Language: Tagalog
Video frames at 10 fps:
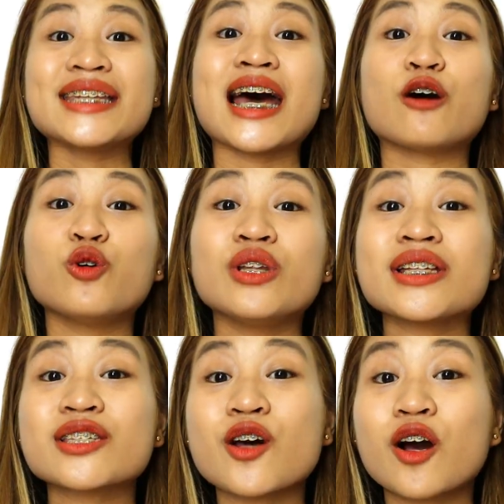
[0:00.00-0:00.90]
Now,
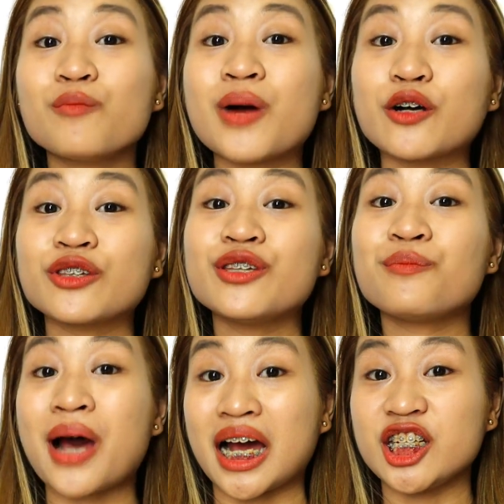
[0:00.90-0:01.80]
let's talk about the
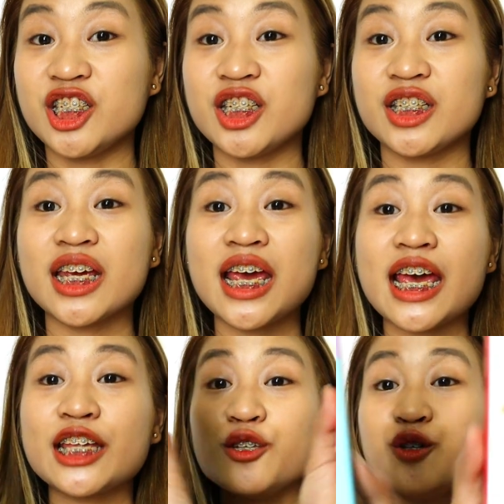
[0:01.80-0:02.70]
packaging.
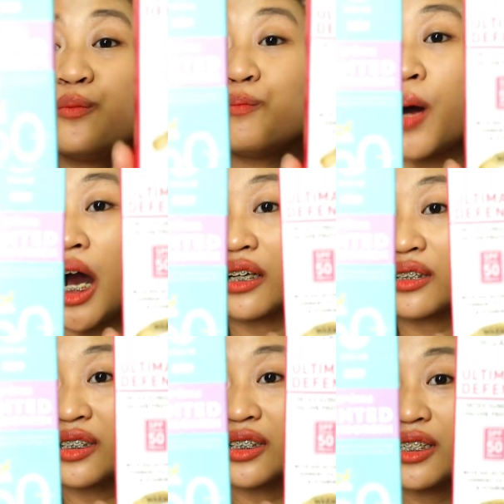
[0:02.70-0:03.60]
Ito yung
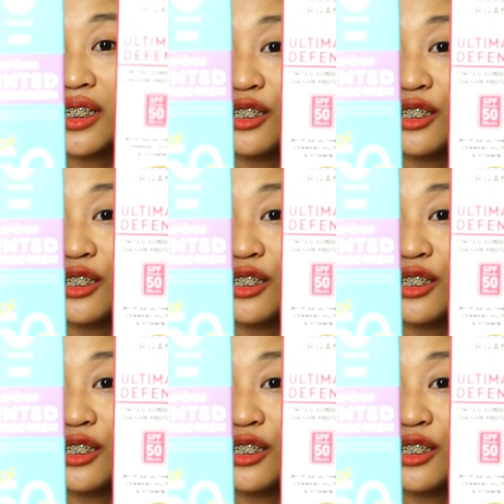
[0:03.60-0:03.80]
box